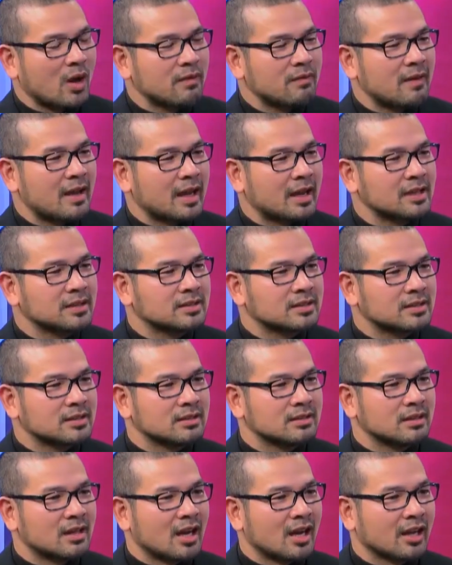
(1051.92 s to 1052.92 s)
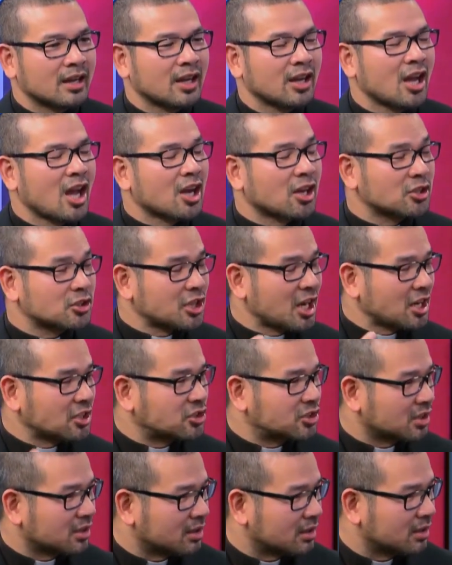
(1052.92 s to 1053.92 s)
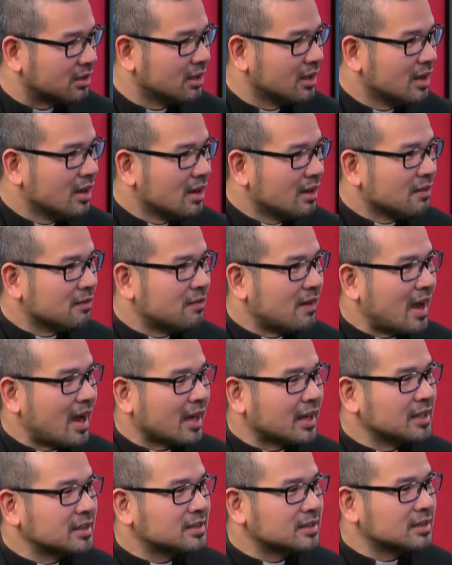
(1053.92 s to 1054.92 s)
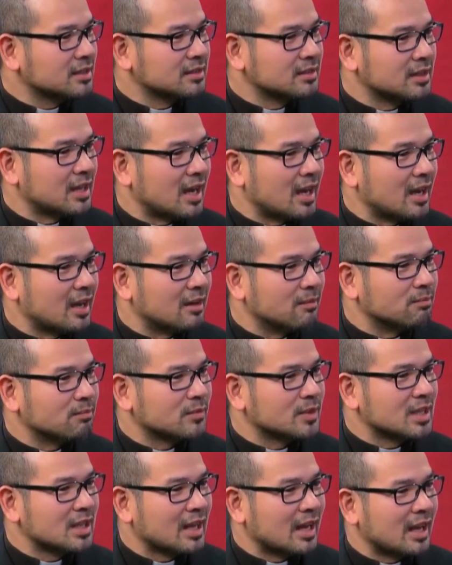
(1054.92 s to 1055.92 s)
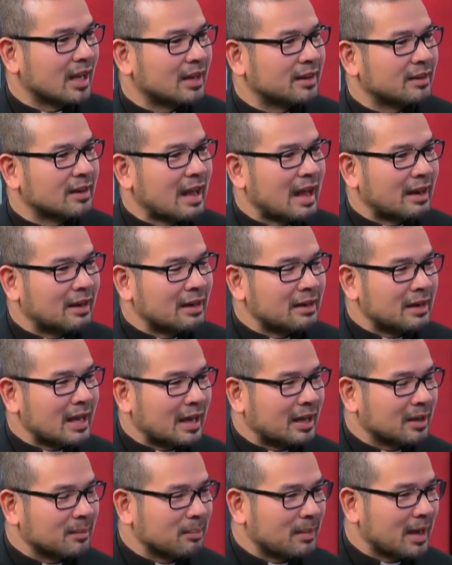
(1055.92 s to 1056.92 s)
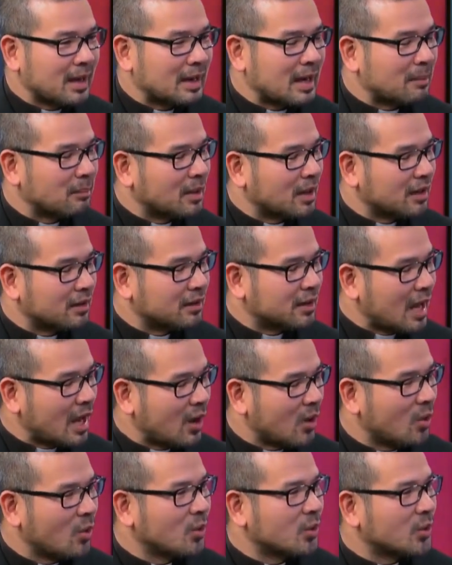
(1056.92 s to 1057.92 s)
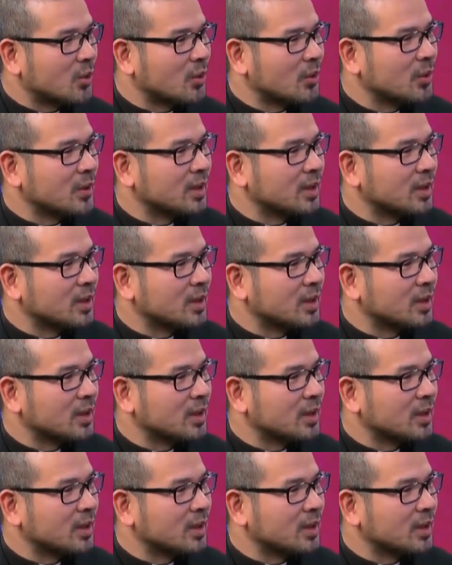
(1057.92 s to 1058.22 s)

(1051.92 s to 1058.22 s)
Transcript: nói về cái sự uh, cái architecture và cái sự uh, như là đài linh đài Đức Mẹ nằm ở đâu